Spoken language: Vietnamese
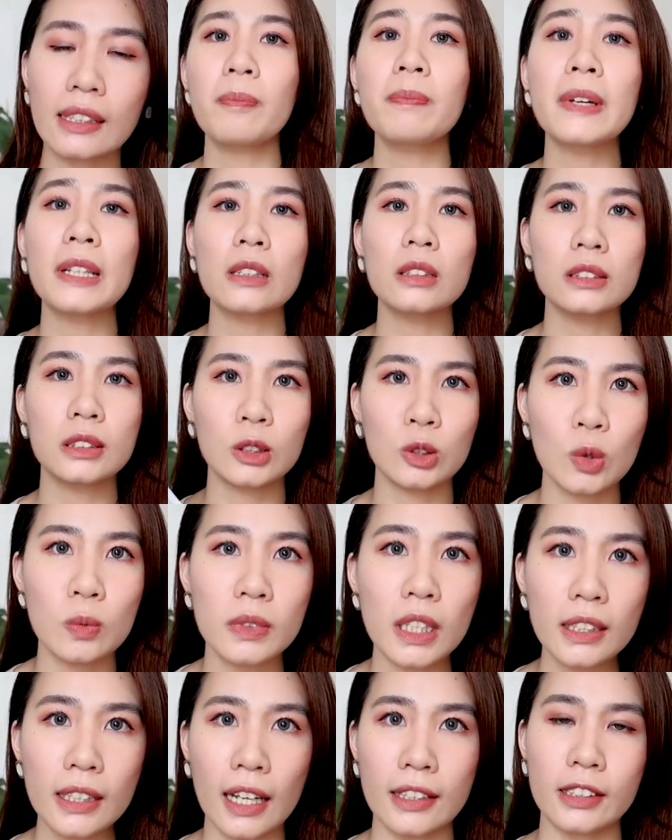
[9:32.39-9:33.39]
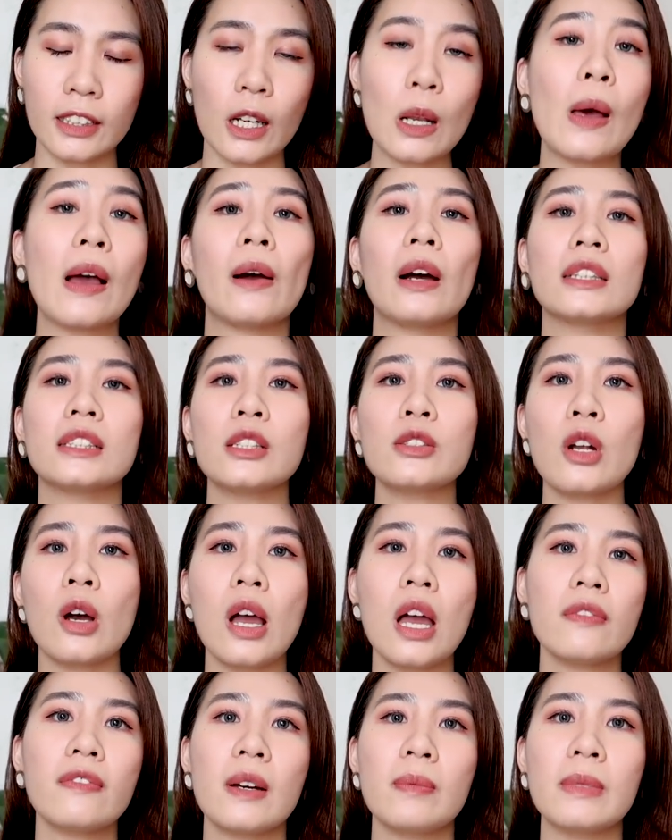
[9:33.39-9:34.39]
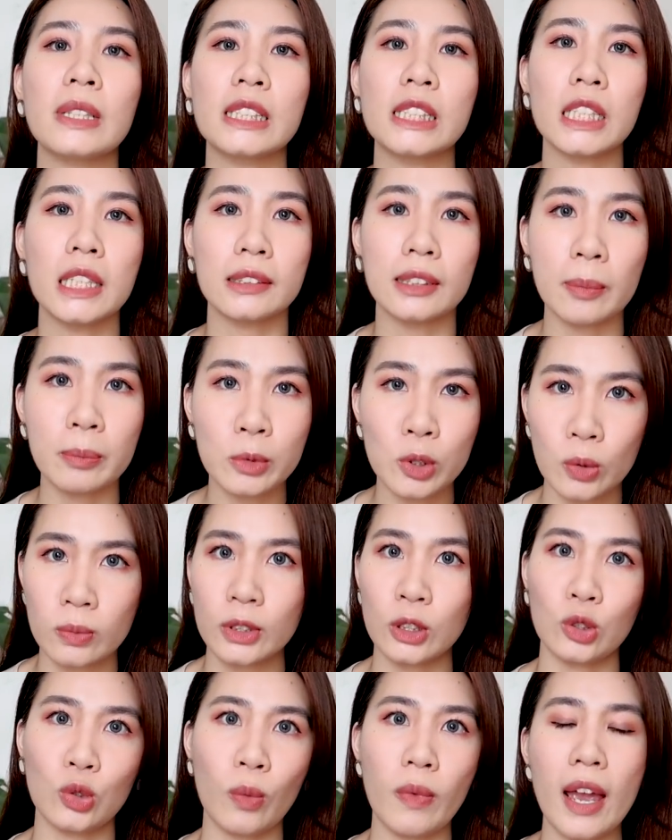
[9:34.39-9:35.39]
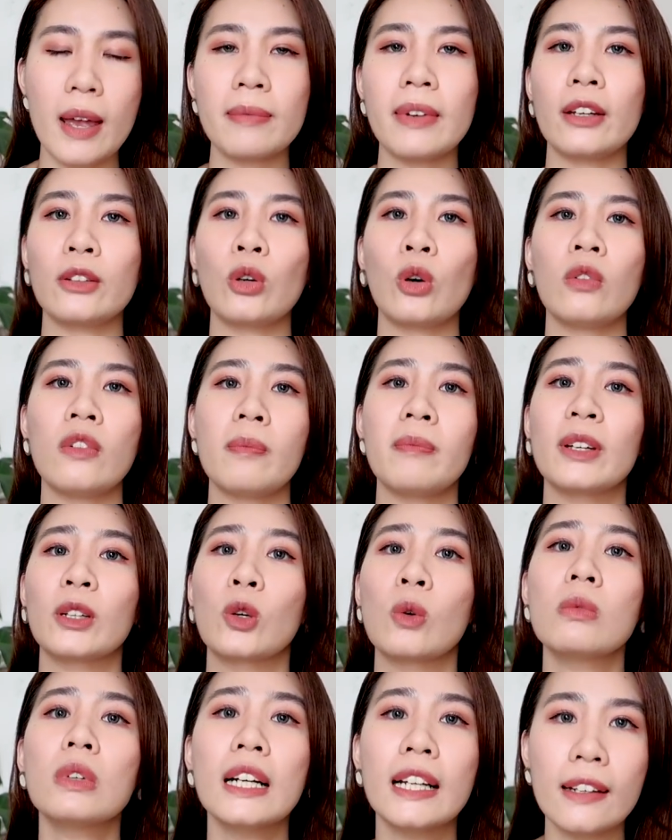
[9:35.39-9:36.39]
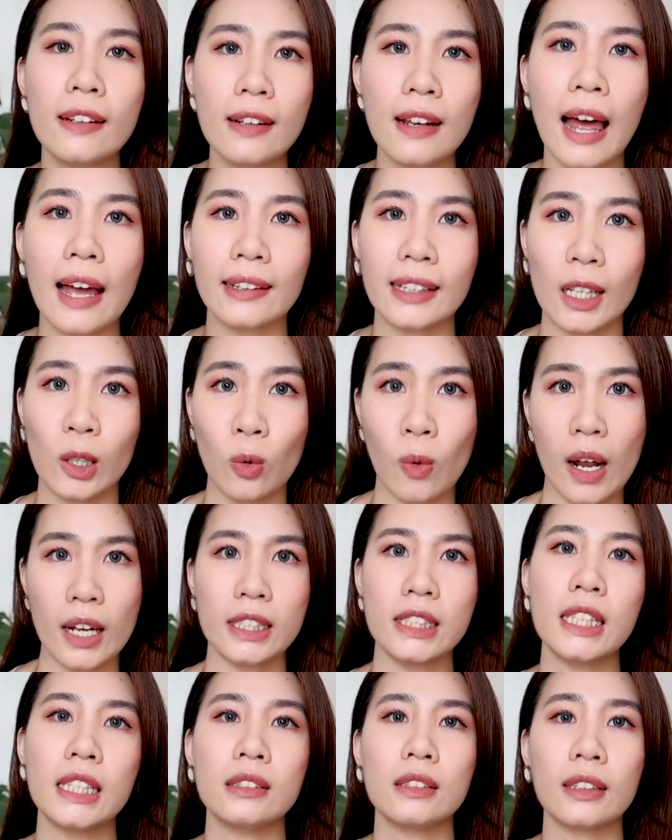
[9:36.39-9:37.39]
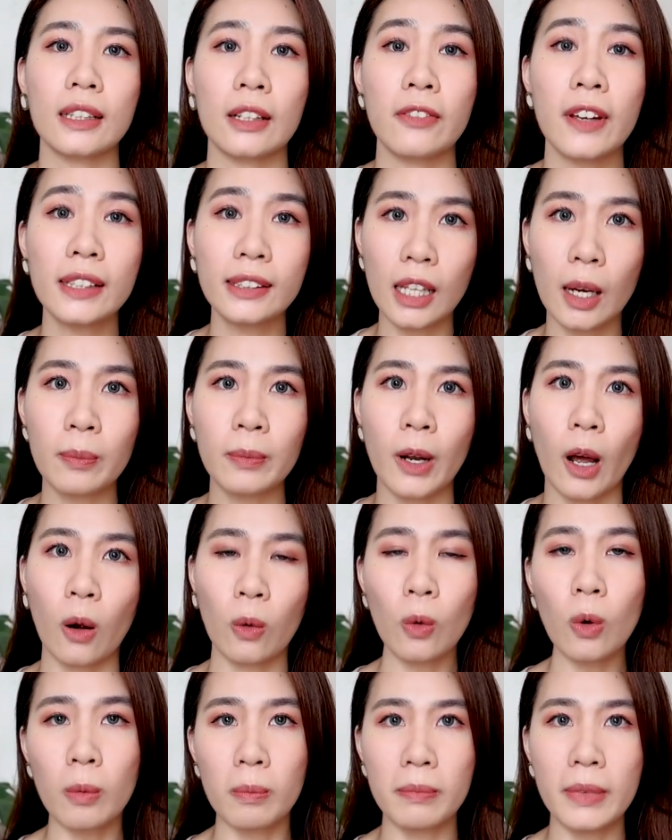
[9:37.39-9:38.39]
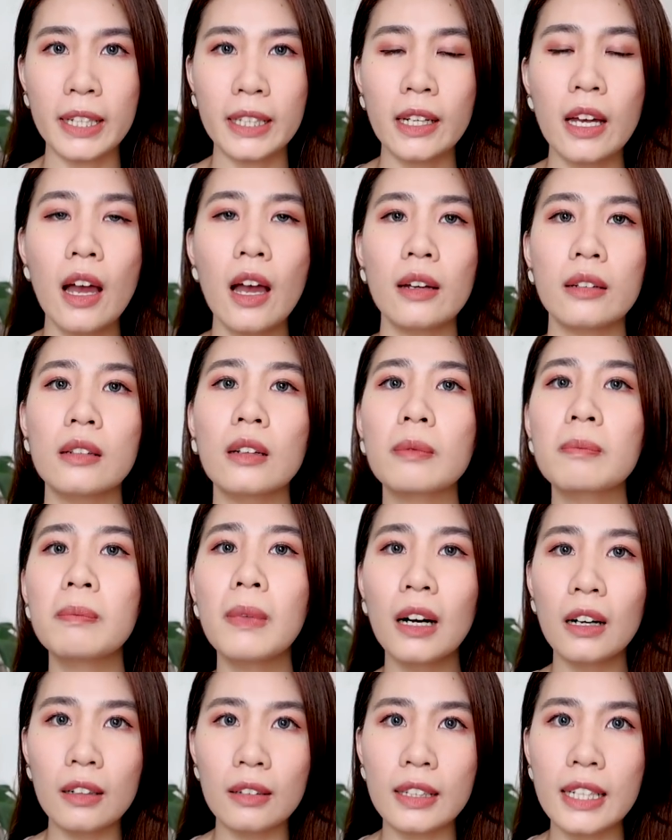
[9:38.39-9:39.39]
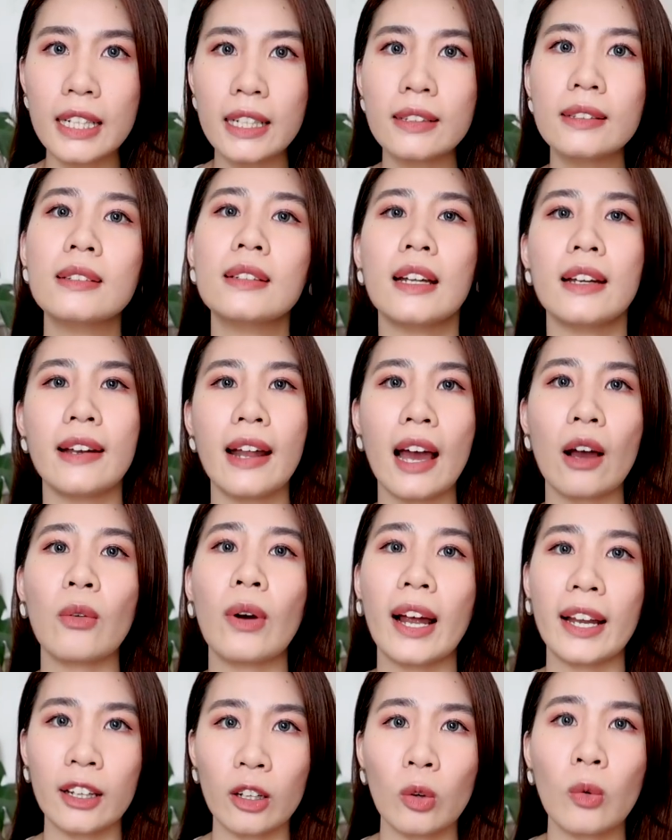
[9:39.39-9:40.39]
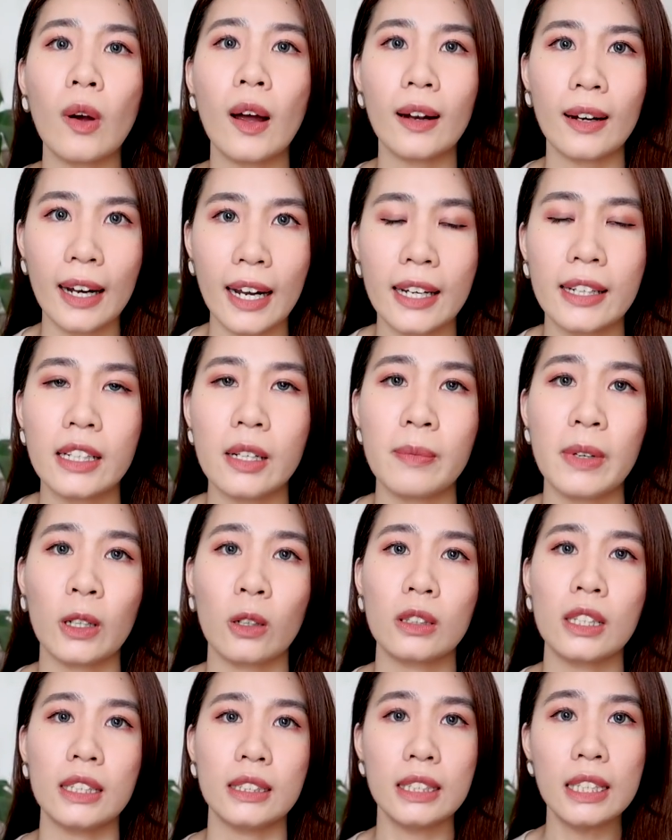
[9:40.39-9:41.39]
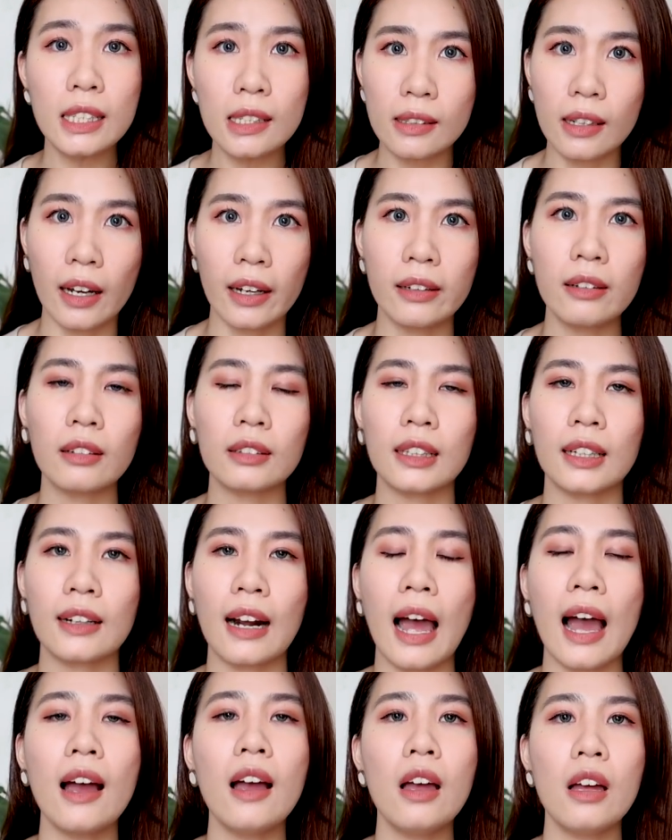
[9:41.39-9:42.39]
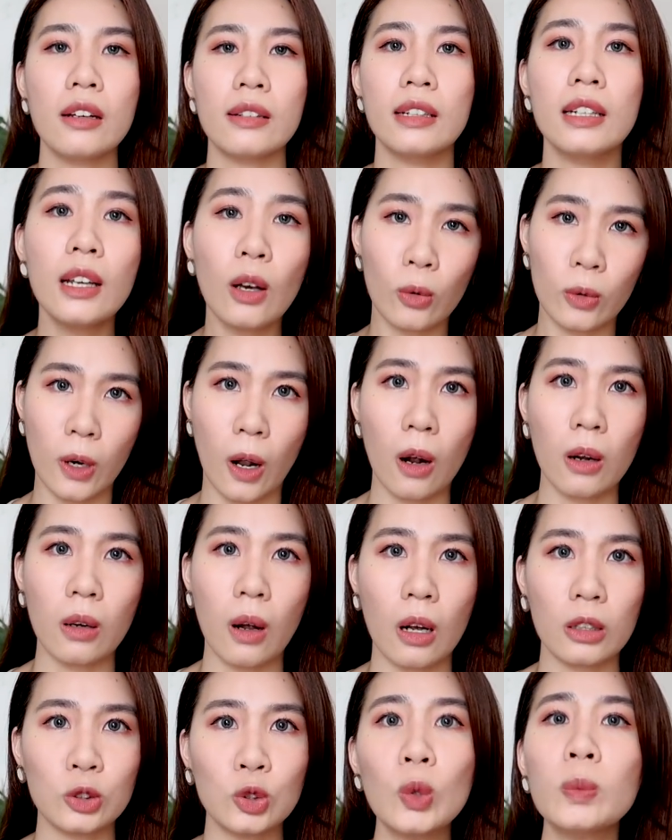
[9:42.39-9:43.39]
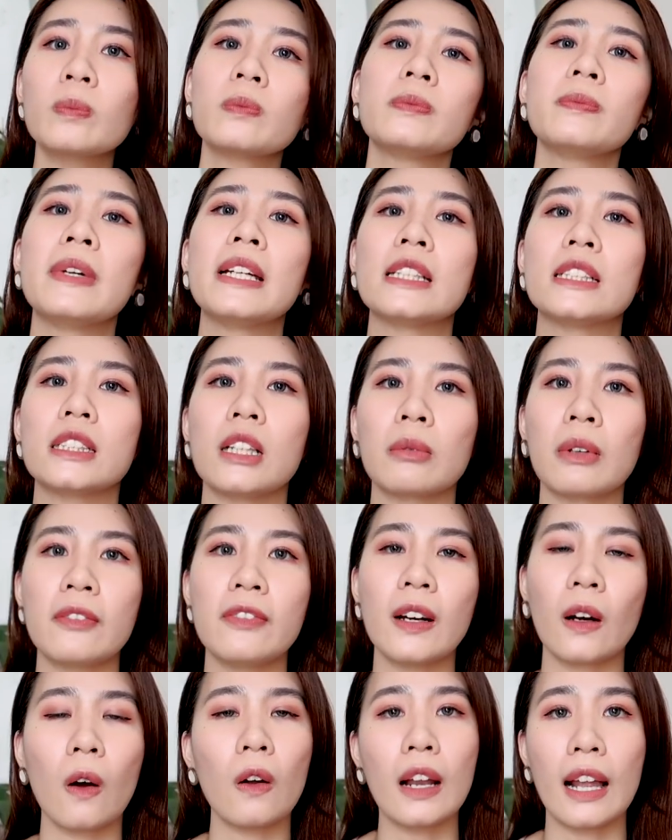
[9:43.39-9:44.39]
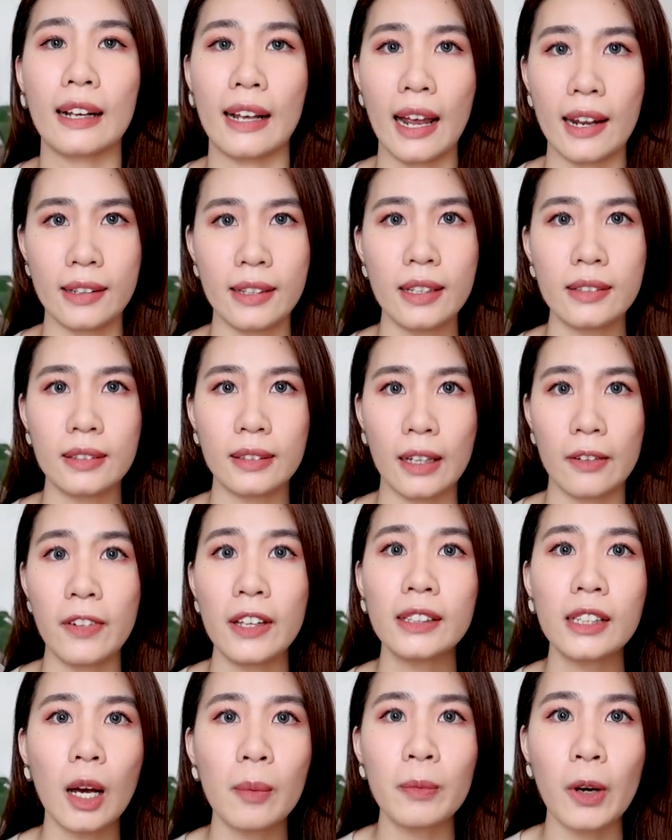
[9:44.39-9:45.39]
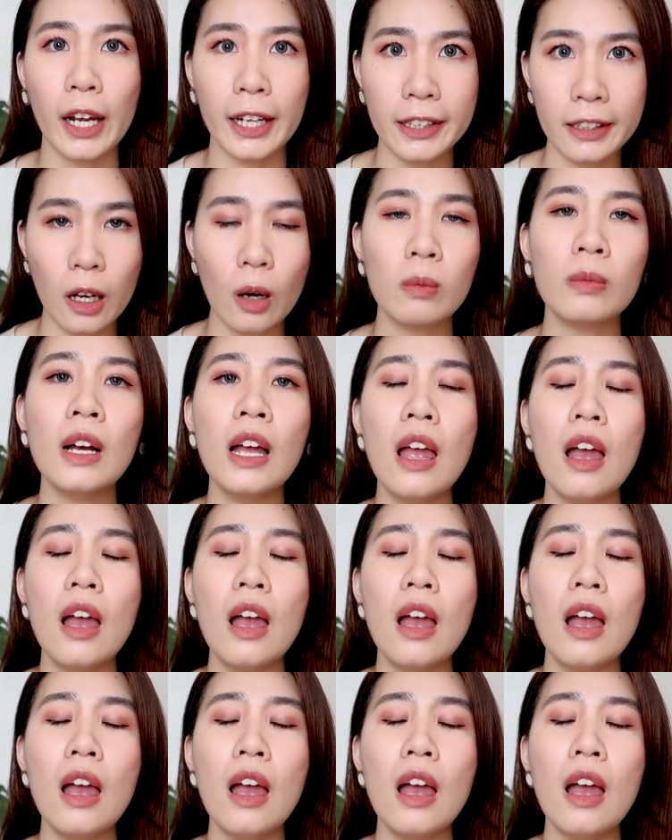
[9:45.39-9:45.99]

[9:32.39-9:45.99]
Mình ngừng sử dụng tất cả những cái loại hoạt chất đó hết, và mình chỉ tập trung sử dụng em này thôi, và mình cũng ghi lại cái quá trình những cái vết thâm đó của mình được mờ đi như thế nào ngày qua ngày, để mình có thể nhìn thấy được rằng là liệu nó có giúp mình trong cái việc gọi là cải thiện những cái vết thâm đó hay không.